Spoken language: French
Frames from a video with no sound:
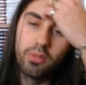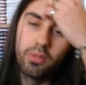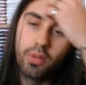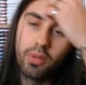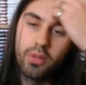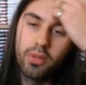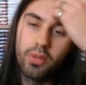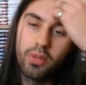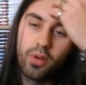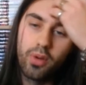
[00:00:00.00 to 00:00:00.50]
m'a
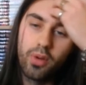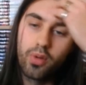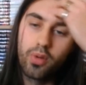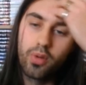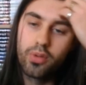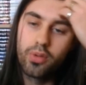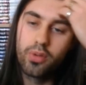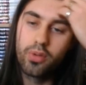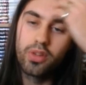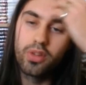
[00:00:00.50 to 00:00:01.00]
permis de
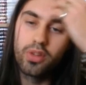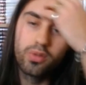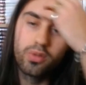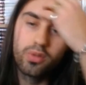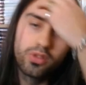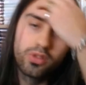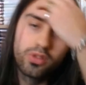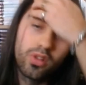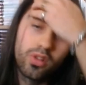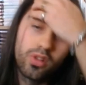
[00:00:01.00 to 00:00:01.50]
rencontrer
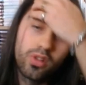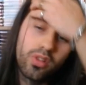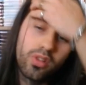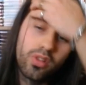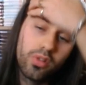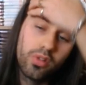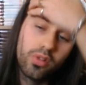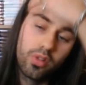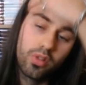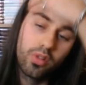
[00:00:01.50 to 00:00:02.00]
d'autres
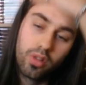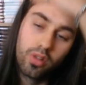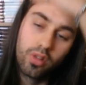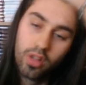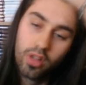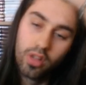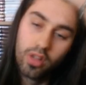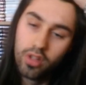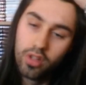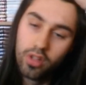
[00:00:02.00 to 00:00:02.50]
gens, de,
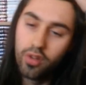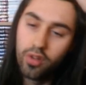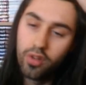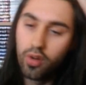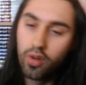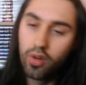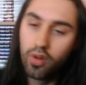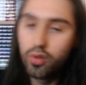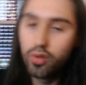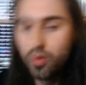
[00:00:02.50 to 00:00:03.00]

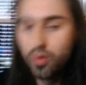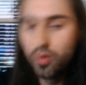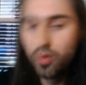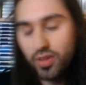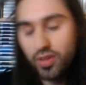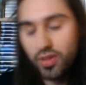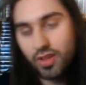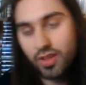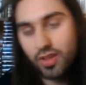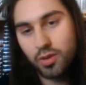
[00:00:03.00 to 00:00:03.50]
d'en
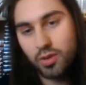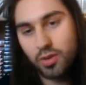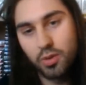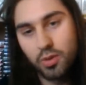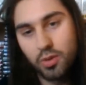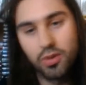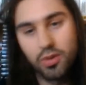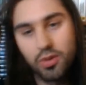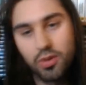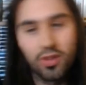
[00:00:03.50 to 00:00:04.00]
retrouver
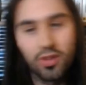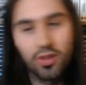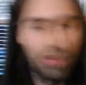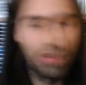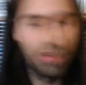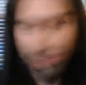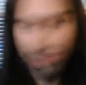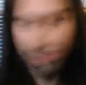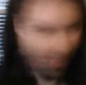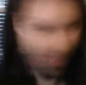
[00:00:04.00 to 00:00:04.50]

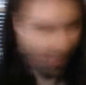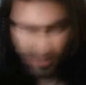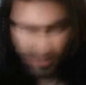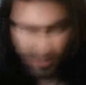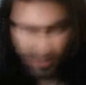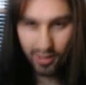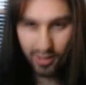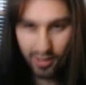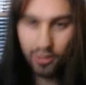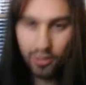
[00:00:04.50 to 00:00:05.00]
d'autres
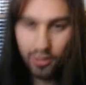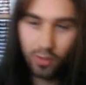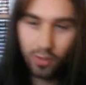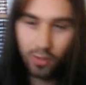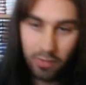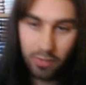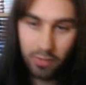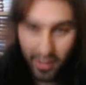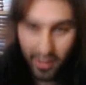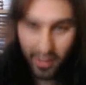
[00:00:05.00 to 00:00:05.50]

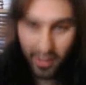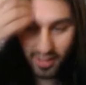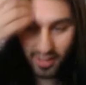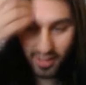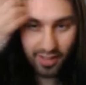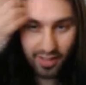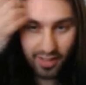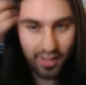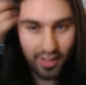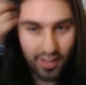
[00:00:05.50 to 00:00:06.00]
sur
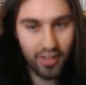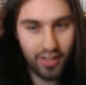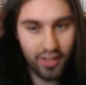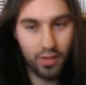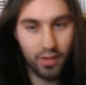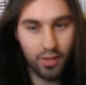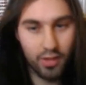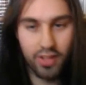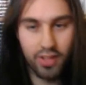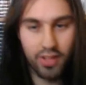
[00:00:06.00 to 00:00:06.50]
Paris à
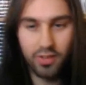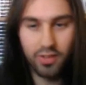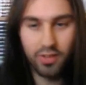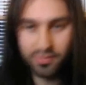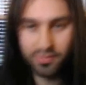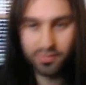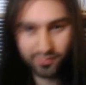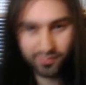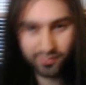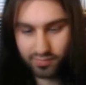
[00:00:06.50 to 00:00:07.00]
cette
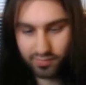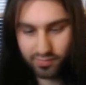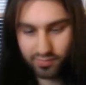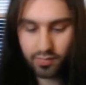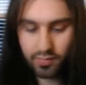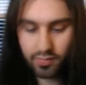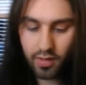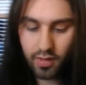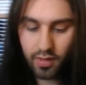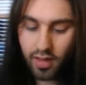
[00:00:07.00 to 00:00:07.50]
occasion.
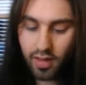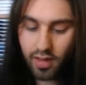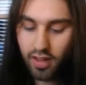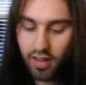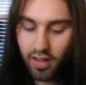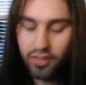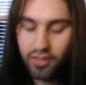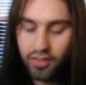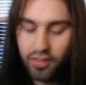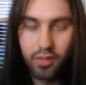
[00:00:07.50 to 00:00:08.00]

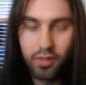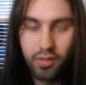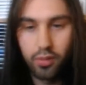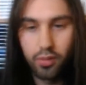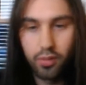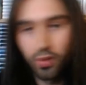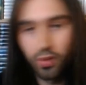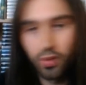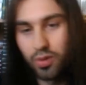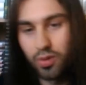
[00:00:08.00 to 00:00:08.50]
C'était
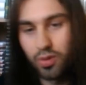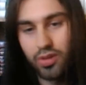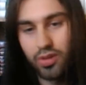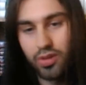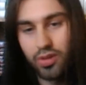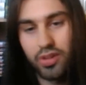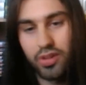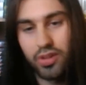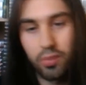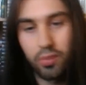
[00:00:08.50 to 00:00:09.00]
plutôt
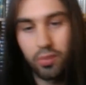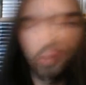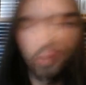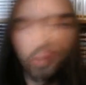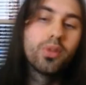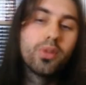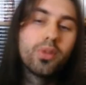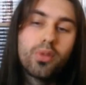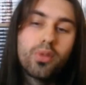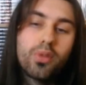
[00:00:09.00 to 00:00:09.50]
cool, c'était mon
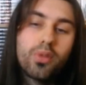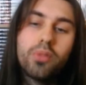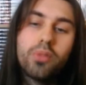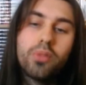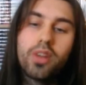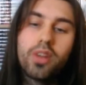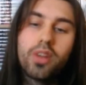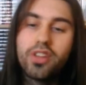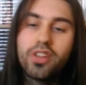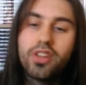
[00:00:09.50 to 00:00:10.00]
premier
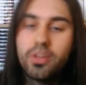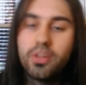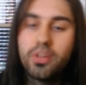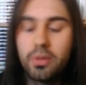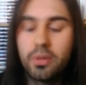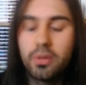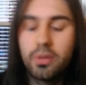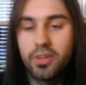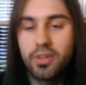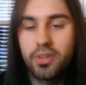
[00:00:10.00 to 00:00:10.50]
tournoi par
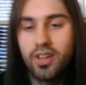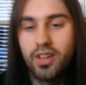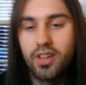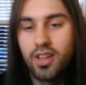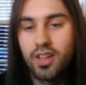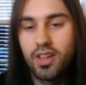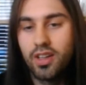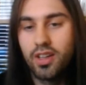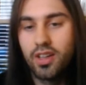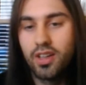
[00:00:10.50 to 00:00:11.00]
équipe comme ça.